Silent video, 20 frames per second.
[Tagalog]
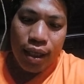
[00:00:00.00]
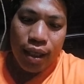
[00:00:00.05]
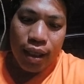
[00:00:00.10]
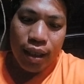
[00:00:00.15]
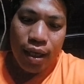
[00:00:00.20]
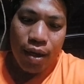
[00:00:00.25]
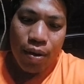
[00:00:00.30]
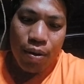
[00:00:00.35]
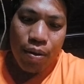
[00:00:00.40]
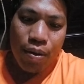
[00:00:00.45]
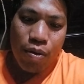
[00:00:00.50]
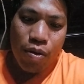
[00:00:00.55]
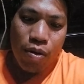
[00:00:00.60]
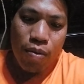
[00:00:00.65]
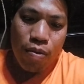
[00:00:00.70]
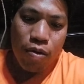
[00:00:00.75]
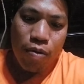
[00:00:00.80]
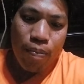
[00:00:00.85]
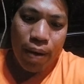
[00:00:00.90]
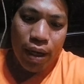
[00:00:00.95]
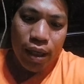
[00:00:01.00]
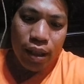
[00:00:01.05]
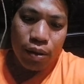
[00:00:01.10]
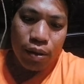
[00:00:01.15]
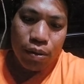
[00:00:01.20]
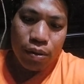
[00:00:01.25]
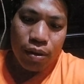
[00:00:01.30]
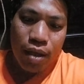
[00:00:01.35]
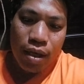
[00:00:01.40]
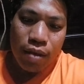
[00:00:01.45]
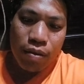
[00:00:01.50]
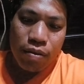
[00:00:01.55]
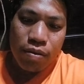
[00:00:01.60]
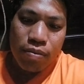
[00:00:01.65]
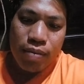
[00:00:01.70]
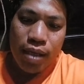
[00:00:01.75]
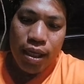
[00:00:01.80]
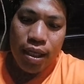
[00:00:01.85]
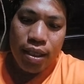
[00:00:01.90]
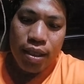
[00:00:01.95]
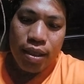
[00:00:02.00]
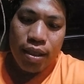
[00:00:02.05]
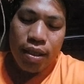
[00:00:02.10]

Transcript: nakadaog ko mo palit ko tang ugma.